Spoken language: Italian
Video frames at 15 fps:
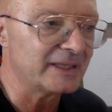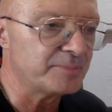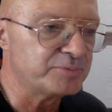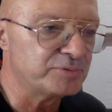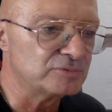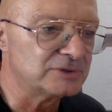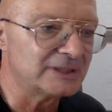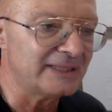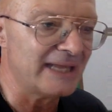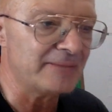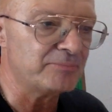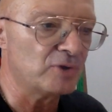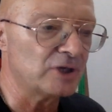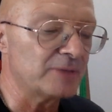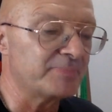ha dei punti
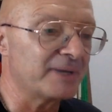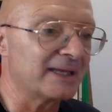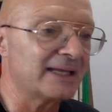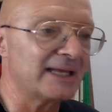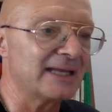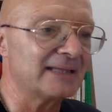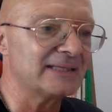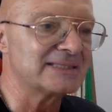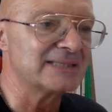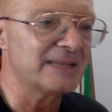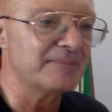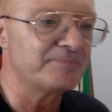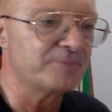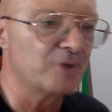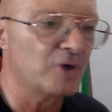deboli, perché ad
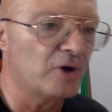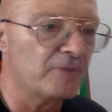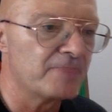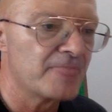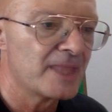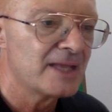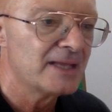esempio